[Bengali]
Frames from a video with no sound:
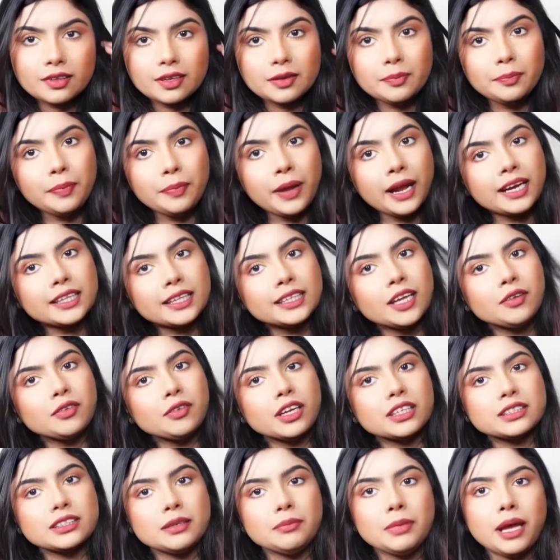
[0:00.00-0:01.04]
প্যারাদায়ক
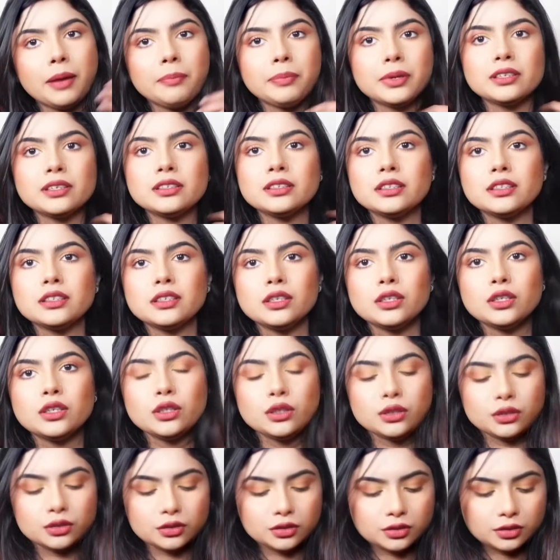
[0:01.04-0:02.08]
একটা ব্যাপার
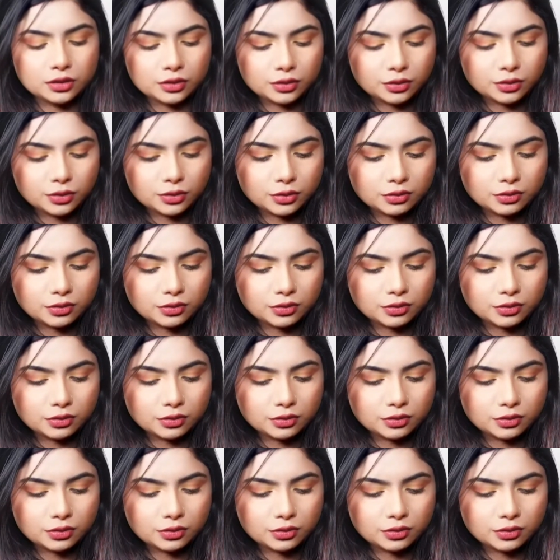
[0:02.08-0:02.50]
সো